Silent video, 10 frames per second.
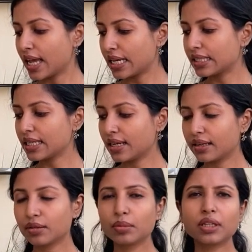ऐसी
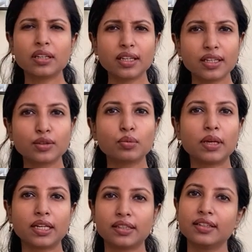हालत में एक दो
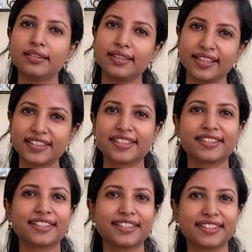महीने तक देख
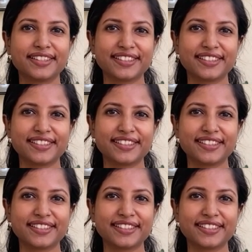सकते हैं